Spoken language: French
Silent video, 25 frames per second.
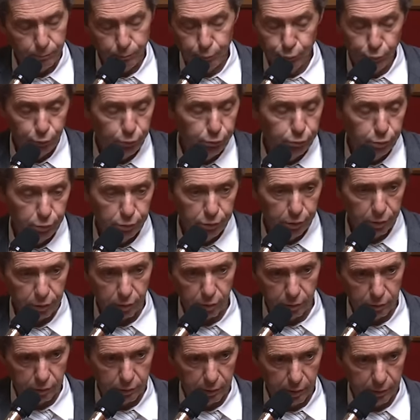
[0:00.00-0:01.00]
plus d'une
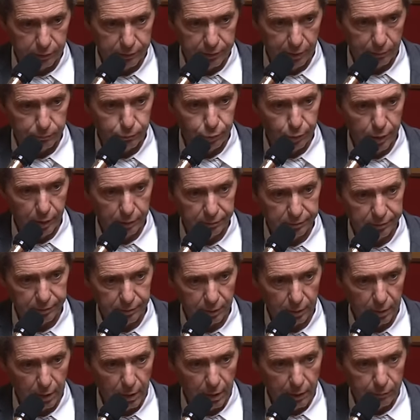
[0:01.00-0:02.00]
heure d'ambulance,
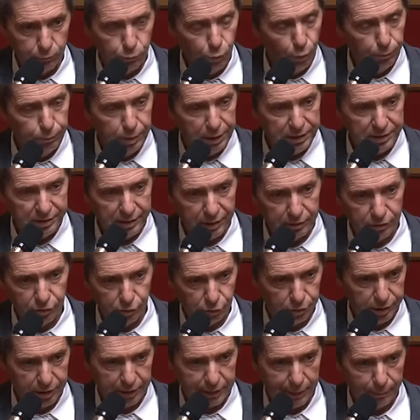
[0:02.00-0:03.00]

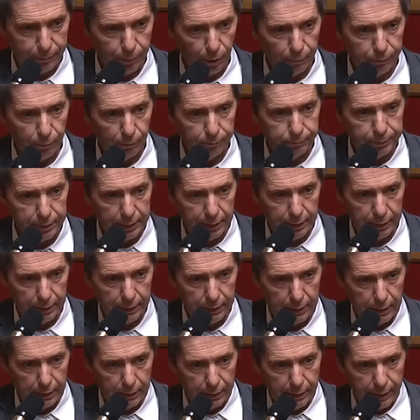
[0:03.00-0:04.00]
mobilisation des sapeurs-pompiers
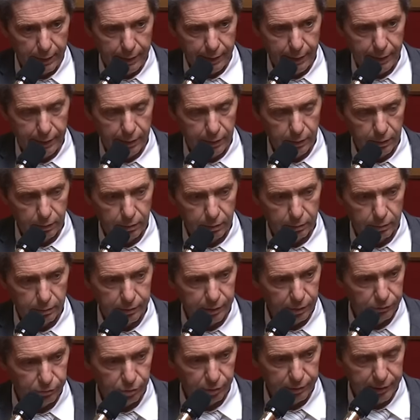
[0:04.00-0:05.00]
et euh,
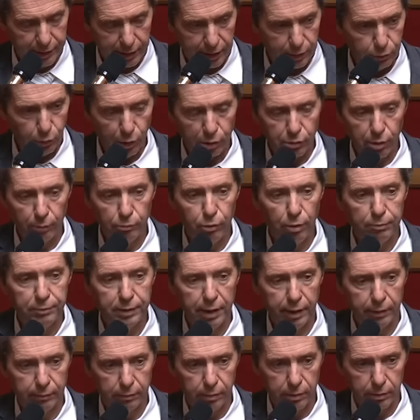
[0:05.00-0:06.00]
dans un territoire comme le
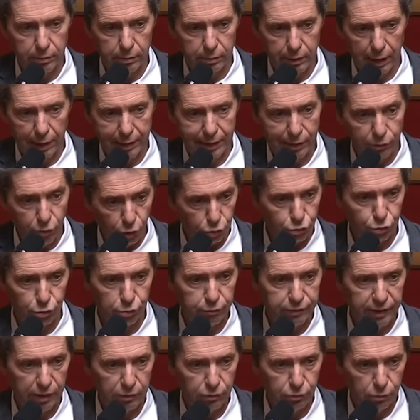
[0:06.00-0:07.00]
mien, dans les gorges du
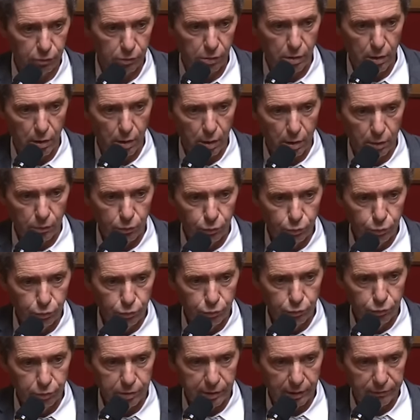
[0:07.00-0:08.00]
Verdon, où
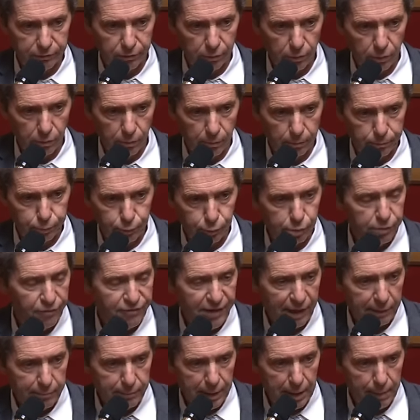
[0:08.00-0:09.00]
nous avons plus de
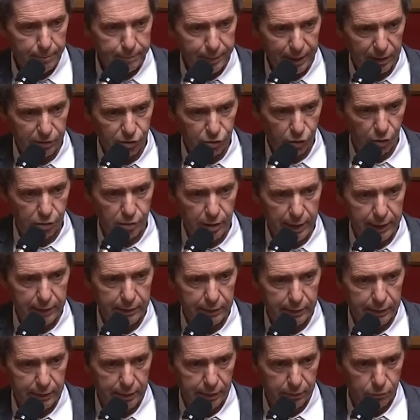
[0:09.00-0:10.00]
20 000 personnes
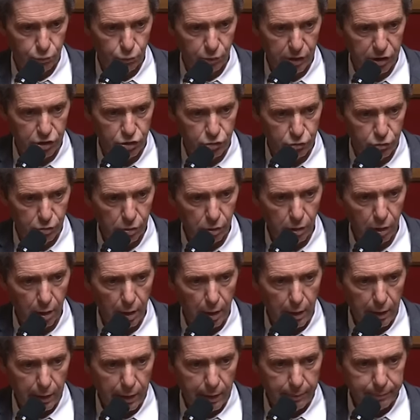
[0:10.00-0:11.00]
l'été tous les jours,
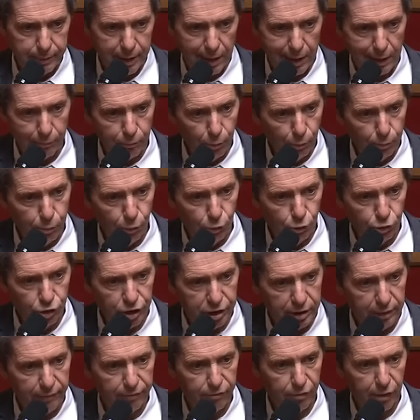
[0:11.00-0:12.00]
eh bien la
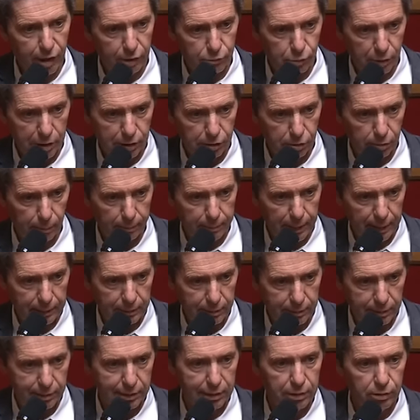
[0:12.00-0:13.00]
bobologie, il faut la soigner sur place.
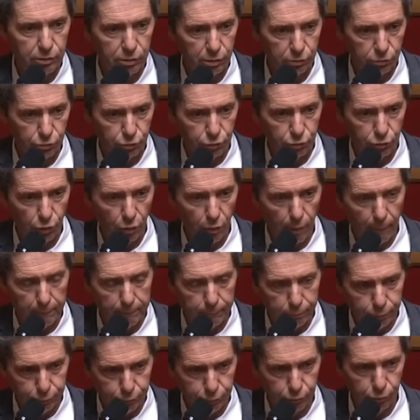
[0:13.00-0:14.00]
Sinon, nous n'aurons
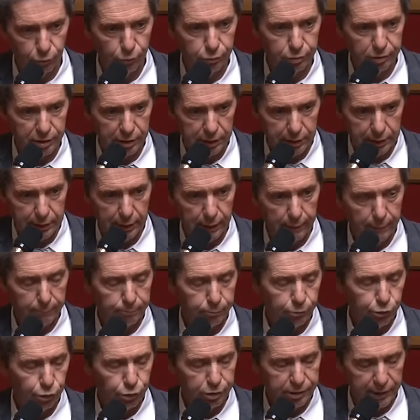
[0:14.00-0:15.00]
plus aussi
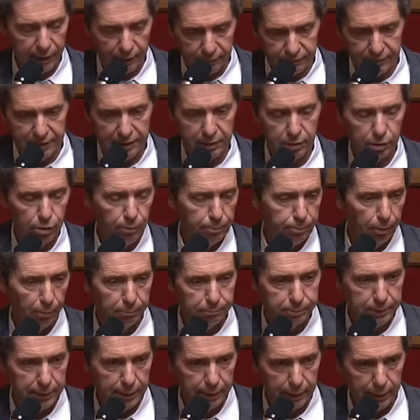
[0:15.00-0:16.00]
de services de
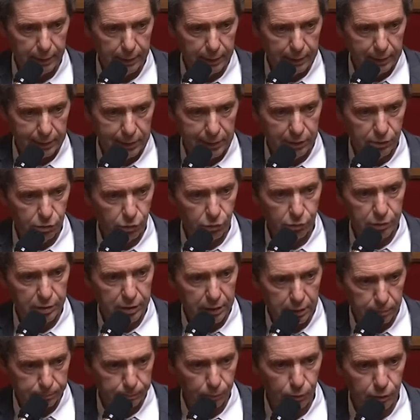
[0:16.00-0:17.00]
pompiers qui seront
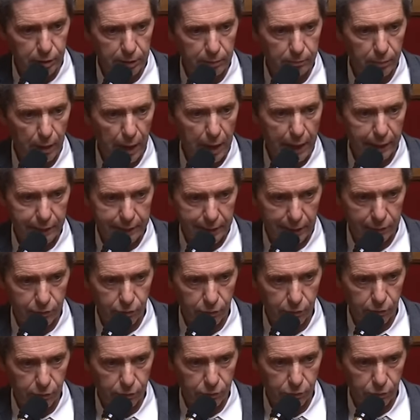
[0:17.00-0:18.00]
disponibles en cas
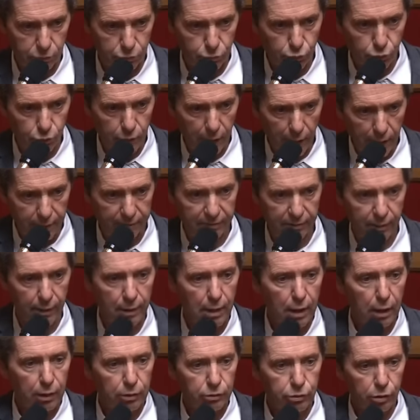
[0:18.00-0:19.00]
de, coup grave.
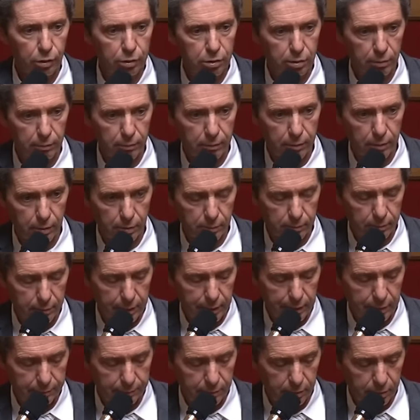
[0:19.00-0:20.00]
Donc,
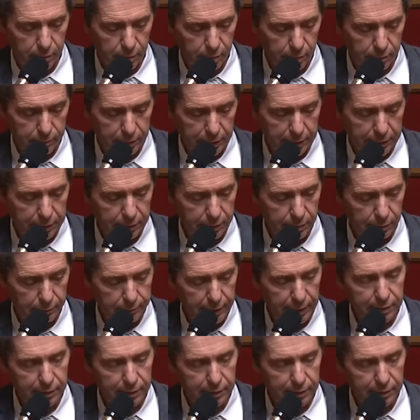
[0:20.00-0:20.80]
Madame la Ministre,